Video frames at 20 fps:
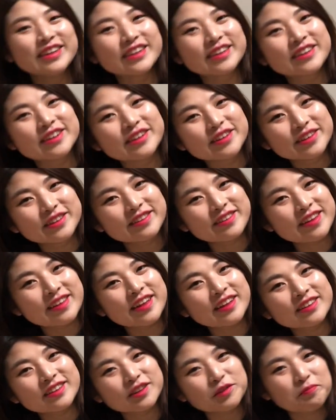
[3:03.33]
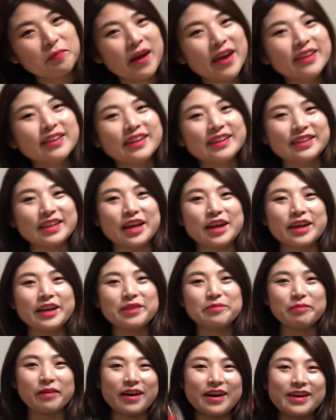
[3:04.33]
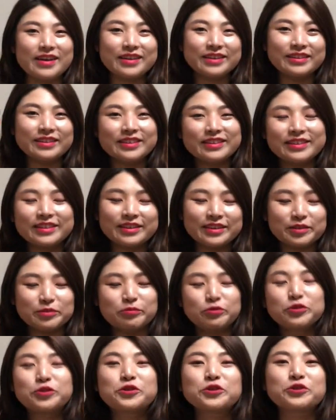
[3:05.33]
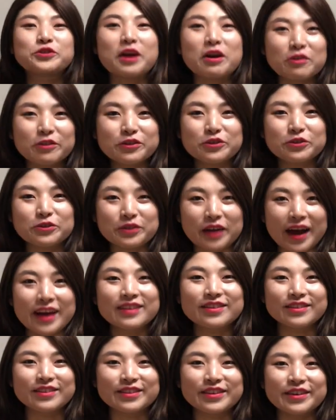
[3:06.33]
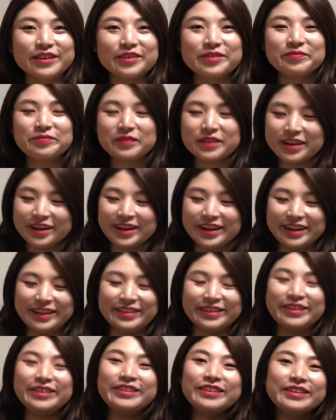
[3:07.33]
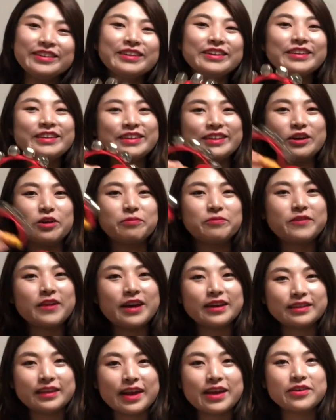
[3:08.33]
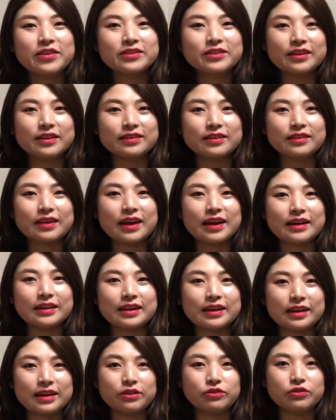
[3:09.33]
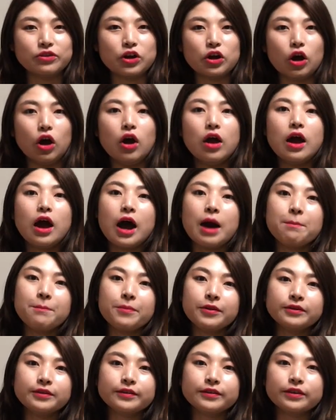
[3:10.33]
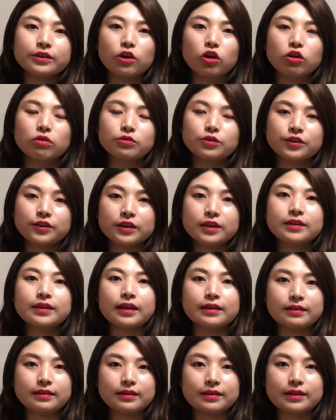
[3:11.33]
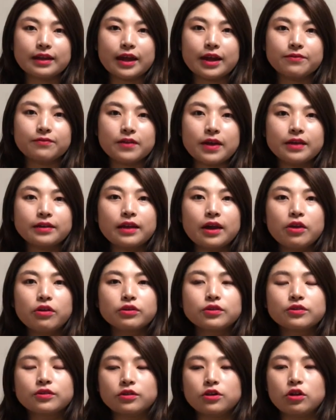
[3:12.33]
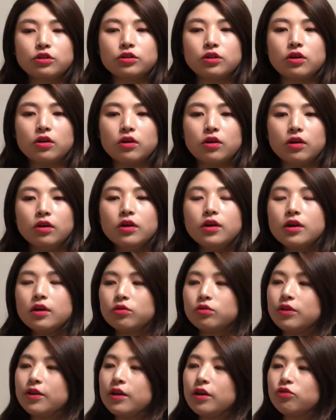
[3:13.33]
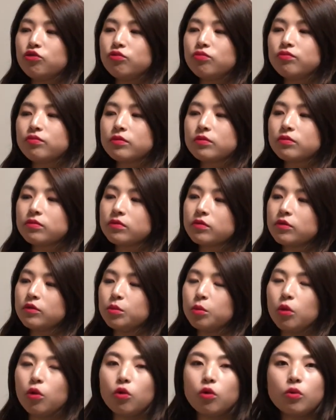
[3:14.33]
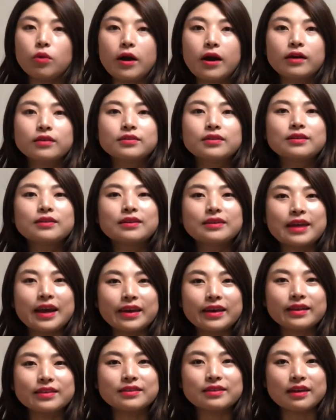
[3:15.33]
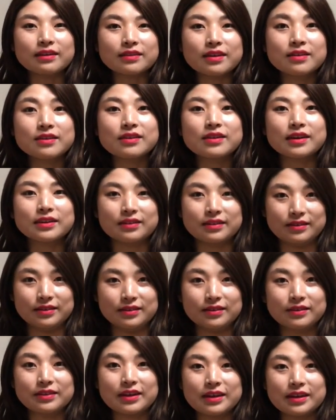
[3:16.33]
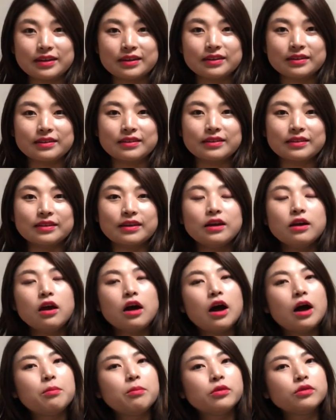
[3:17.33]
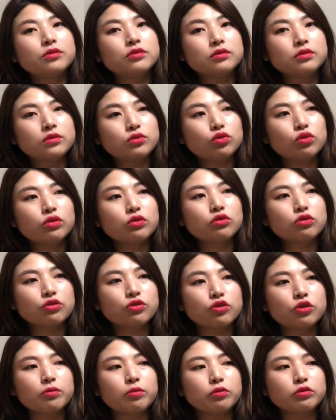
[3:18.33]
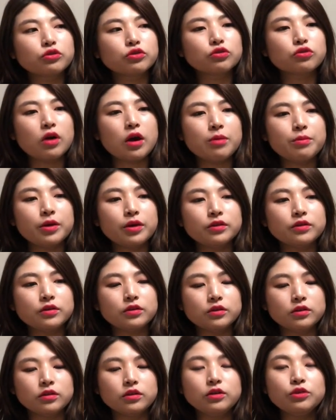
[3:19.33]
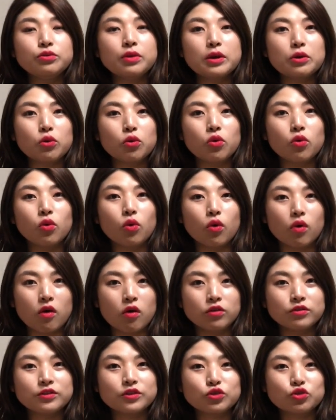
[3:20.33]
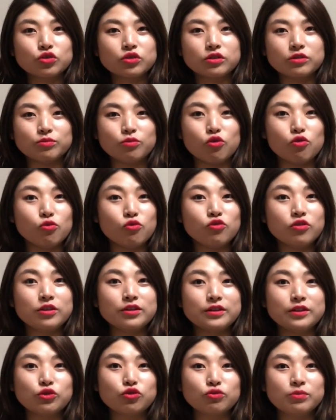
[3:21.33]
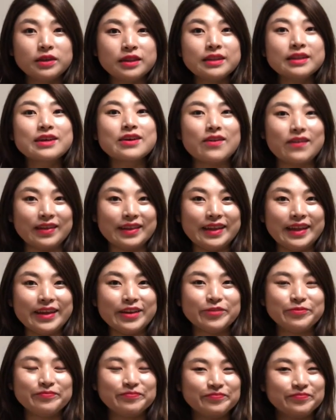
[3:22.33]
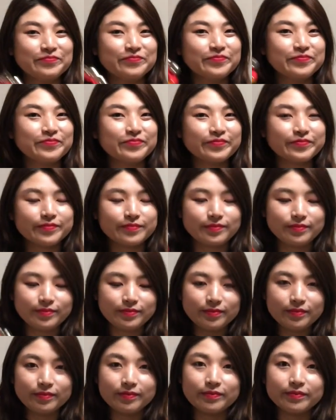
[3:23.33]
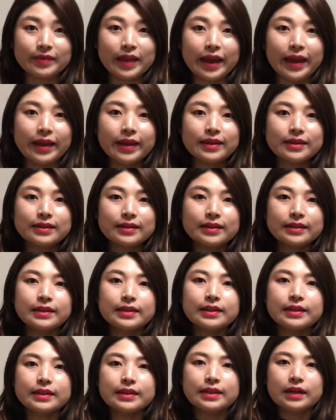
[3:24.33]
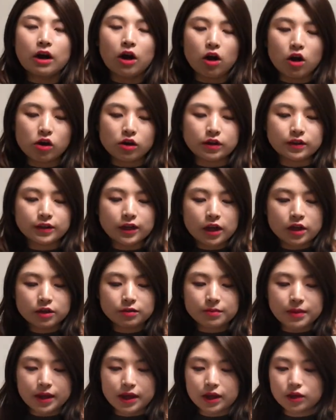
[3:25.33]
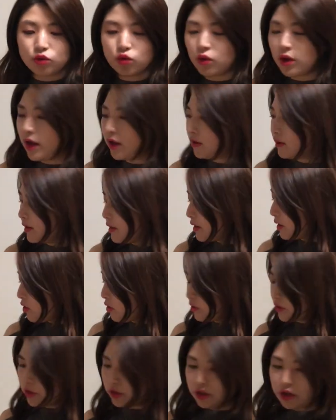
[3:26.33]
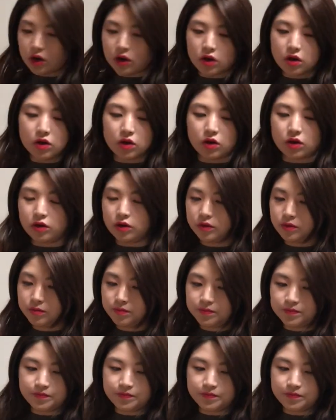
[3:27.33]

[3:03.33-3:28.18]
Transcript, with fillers: 그 스탠다드 스페인 할 때막 북치고 장구치고 다 했었어요. 그래서 이거 플라잉 타이거즈에서 사산 악기고요. 한 번씩 여러분 시간 나실 때 플라잉 타이거즈 들러서 되게 좀 뭐 악세사리 애기들 장난감 같은 그런 악기들 한 번 소리도 들어보시고 하면은 의외로 건질 수 있는 보물들이 좀 있는 것 같아요. 네. 어, 그 다음에 소개해드릴 거는요.